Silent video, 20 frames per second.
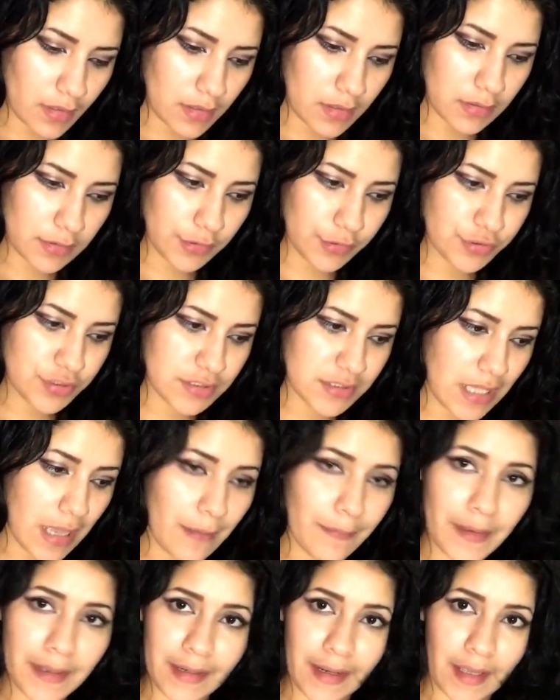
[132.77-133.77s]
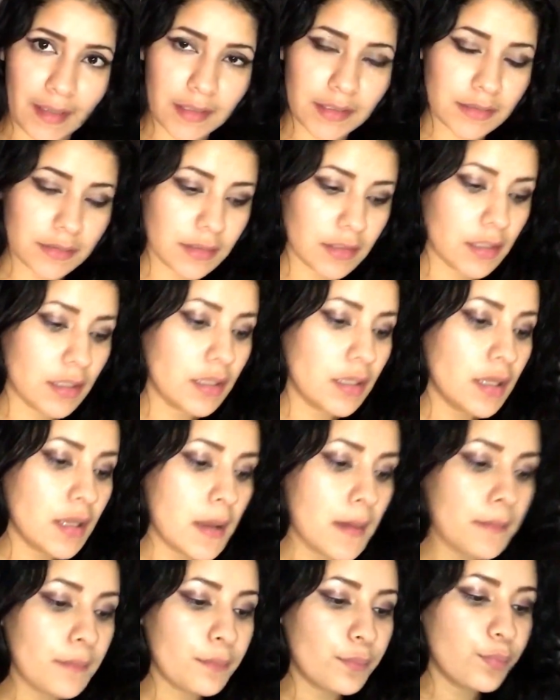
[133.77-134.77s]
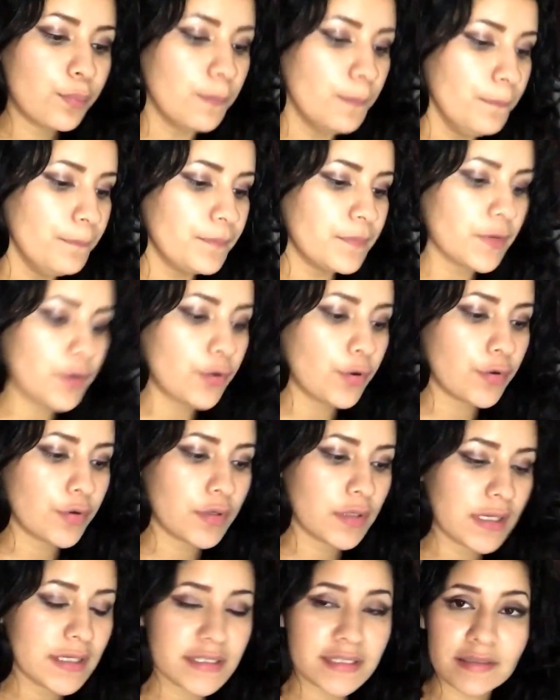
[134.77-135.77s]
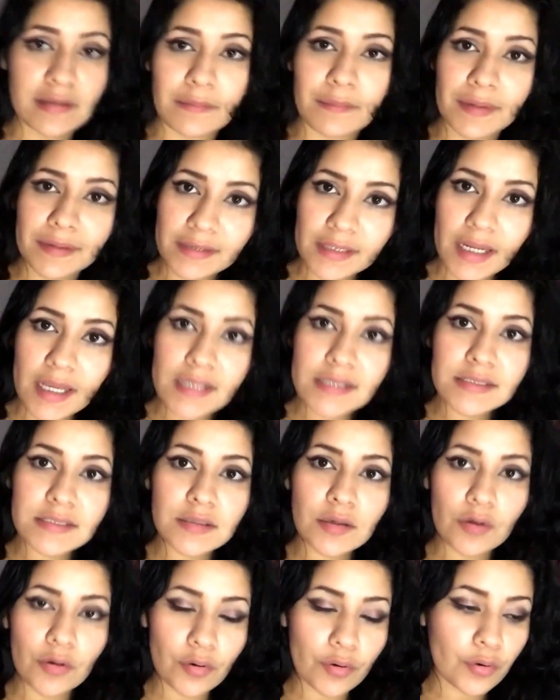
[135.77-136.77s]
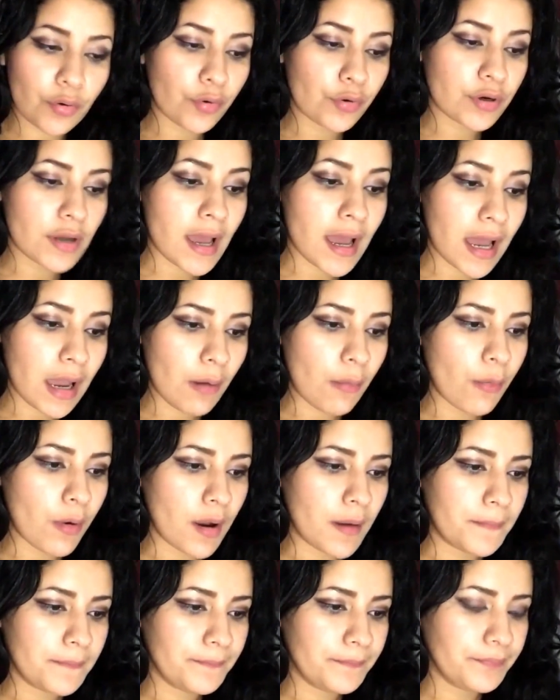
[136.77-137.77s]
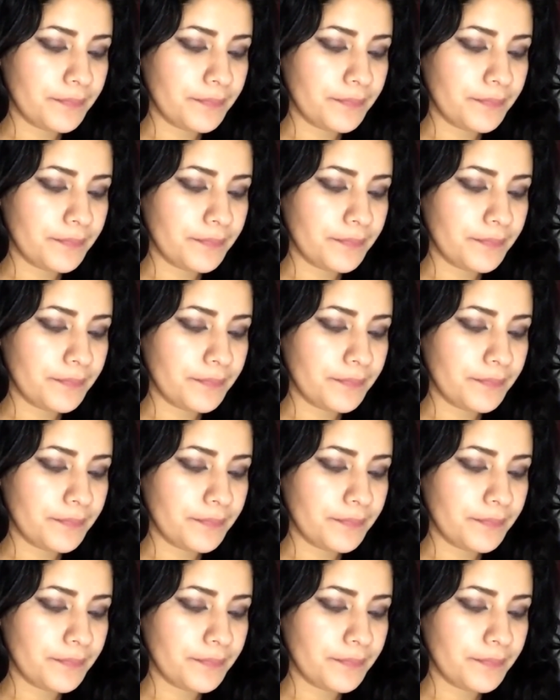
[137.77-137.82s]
Entonces, avena con leche de almendras o con agua.